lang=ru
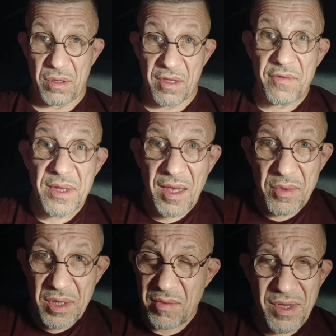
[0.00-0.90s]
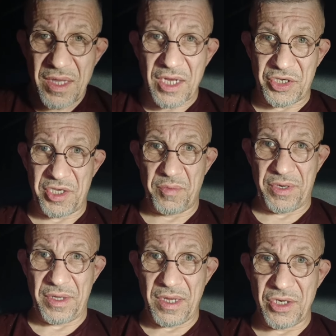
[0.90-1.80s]
Да вы сами себе даже не
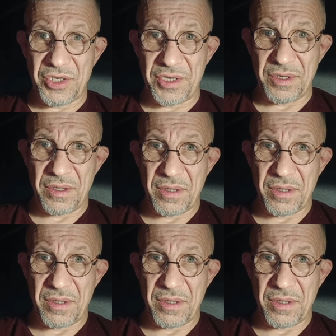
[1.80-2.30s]
принадлежите.